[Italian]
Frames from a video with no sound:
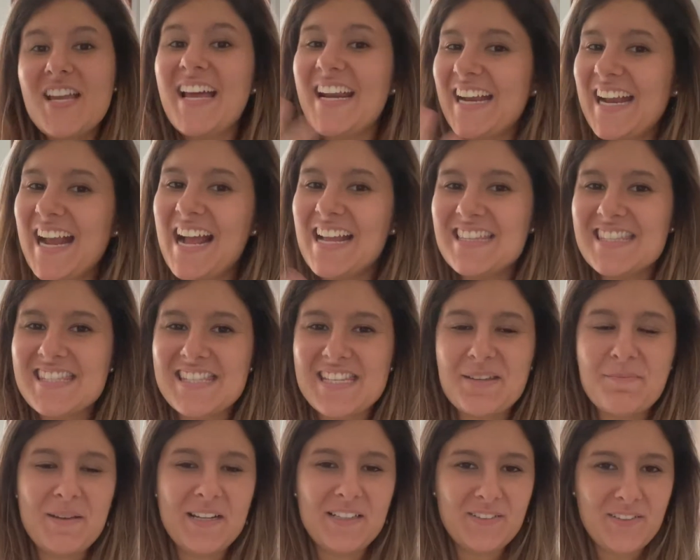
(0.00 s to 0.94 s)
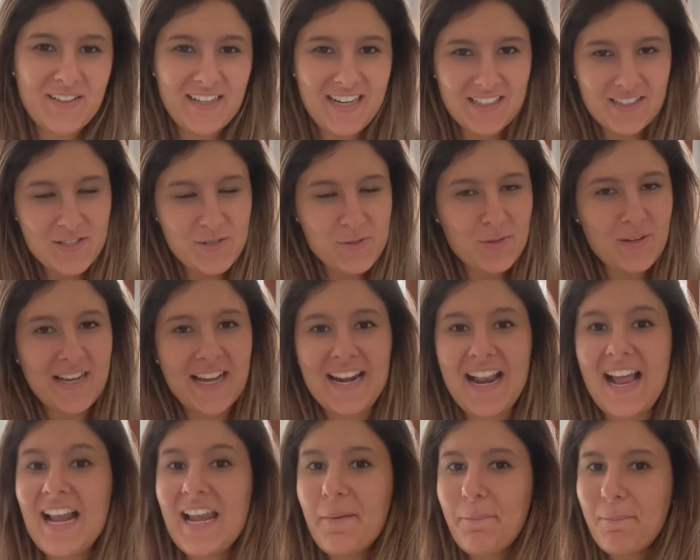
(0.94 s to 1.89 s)
Ciao ragazzi, bentornati sul
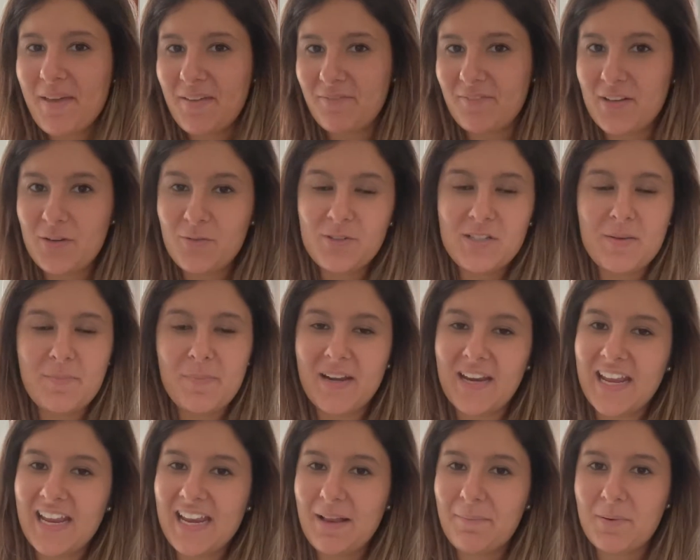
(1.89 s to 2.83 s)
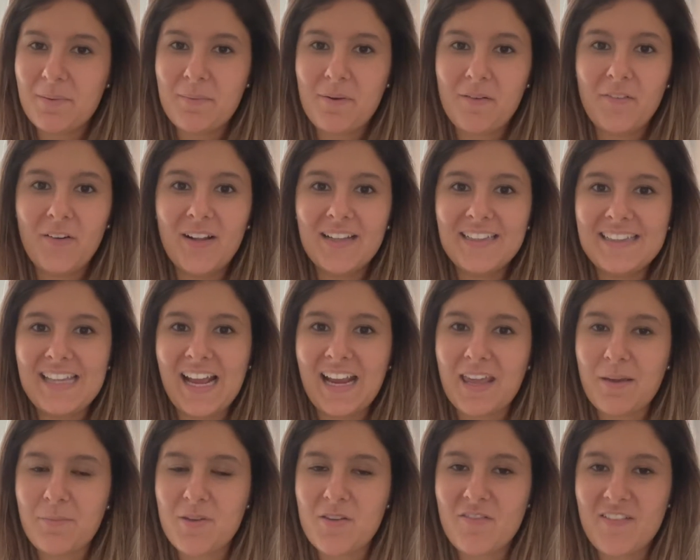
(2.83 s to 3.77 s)
canale, benvenuti perché è la prima
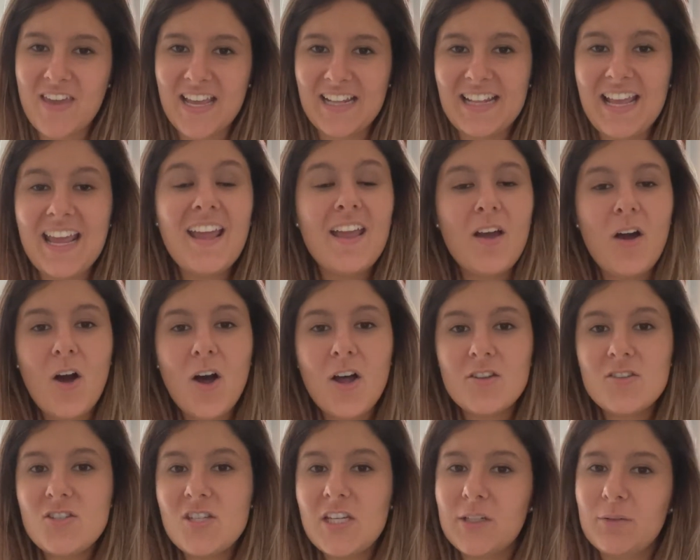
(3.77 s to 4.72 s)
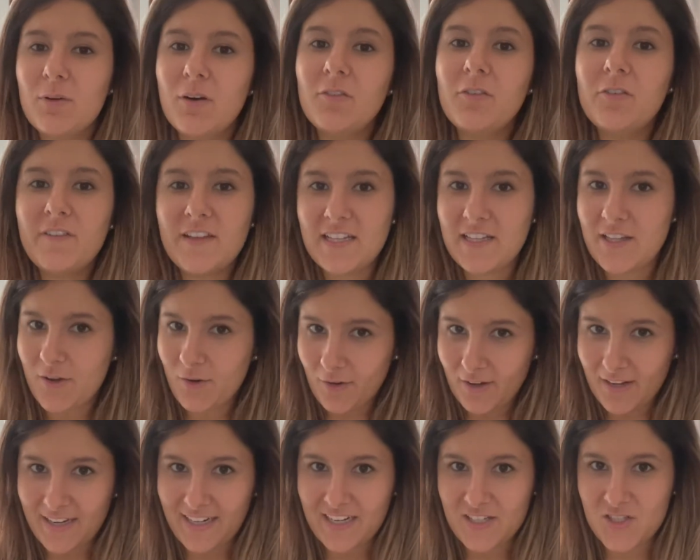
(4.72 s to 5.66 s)
volta che mi vede. Oggi il nuovo
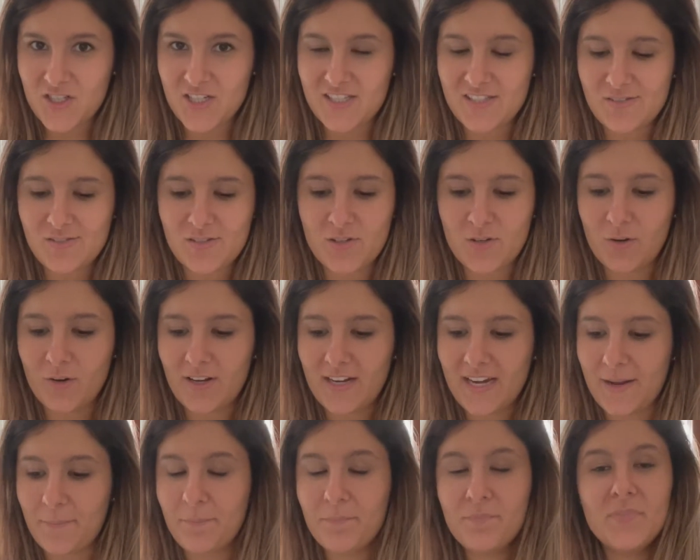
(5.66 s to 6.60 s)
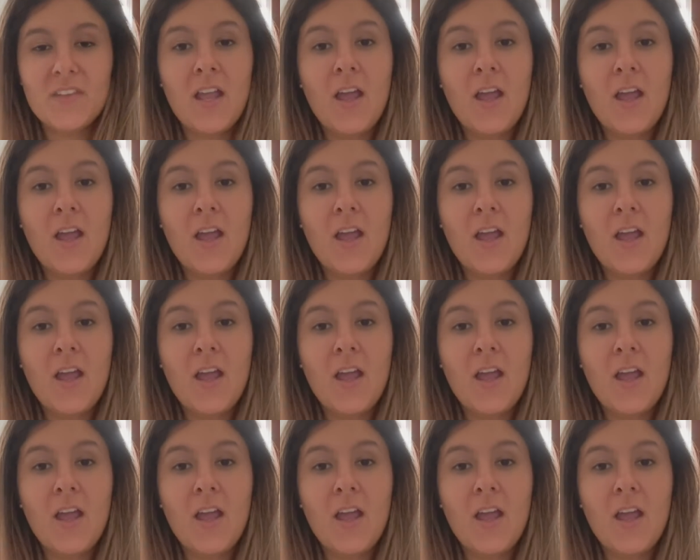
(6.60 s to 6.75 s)
video recensioni.